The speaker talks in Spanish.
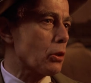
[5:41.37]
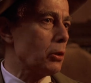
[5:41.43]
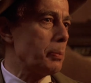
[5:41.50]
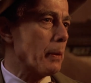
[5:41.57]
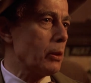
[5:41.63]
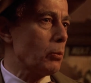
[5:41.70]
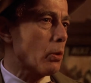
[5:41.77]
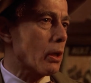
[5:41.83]

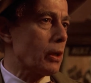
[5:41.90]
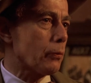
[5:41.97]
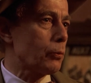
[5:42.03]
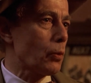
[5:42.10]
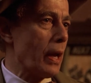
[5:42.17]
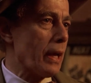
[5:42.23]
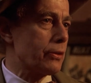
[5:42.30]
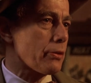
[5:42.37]
distribuidores de la
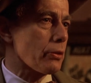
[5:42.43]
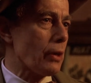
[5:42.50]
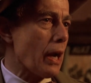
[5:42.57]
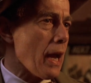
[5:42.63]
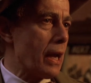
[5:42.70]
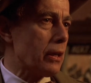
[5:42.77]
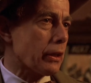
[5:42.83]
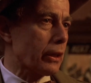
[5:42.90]

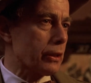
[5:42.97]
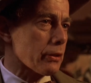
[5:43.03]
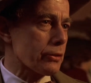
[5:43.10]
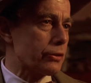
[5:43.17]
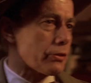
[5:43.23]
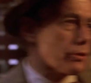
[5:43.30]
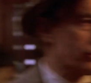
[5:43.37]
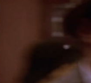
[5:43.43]
película
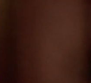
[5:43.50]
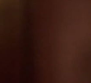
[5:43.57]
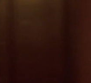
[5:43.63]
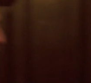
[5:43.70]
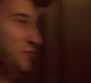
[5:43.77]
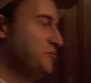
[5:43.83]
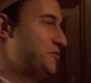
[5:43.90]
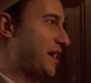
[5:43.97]
para saber la
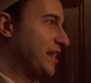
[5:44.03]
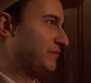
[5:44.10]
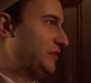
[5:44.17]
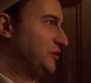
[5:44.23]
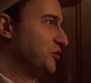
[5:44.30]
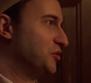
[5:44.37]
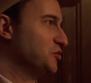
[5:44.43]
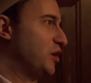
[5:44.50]
situación,
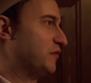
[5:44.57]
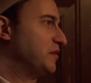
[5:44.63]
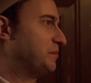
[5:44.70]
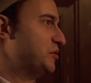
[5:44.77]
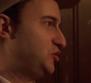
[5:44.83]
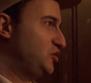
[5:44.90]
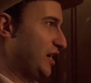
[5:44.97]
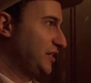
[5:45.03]

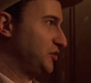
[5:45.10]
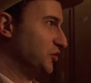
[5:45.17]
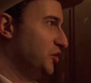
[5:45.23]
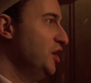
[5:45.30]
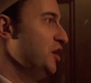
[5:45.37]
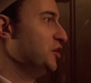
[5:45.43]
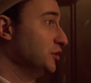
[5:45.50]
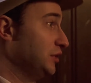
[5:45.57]
ya que
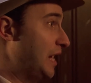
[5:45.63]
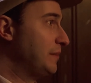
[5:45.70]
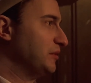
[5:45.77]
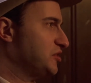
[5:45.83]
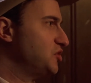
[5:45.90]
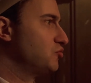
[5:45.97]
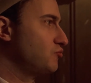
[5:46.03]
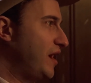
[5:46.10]
los
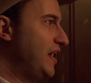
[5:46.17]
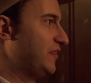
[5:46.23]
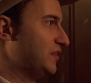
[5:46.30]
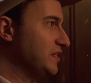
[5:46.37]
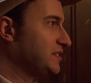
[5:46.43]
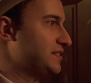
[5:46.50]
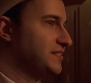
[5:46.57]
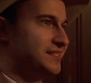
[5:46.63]
espectadores se van.
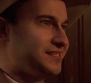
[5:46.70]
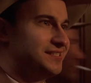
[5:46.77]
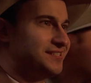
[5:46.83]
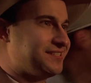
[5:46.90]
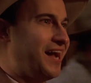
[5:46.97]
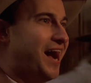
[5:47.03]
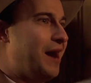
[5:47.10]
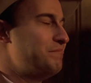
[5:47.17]

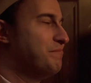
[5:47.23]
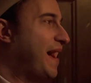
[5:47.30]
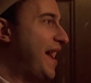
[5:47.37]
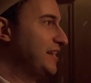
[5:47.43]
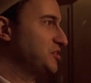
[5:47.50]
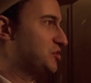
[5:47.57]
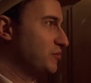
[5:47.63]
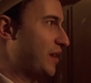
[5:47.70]

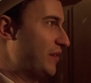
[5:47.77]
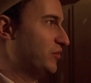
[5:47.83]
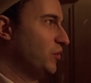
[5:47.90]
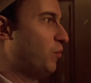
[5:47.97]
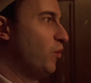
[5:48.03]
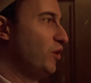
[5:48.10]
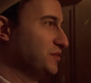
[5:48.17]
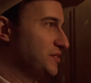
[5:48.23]
El dueño del
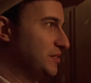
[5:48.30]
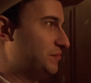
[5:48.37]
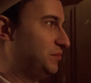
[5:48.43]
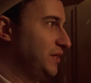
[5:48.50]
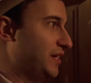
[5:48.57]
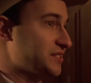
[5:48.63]
local llama a los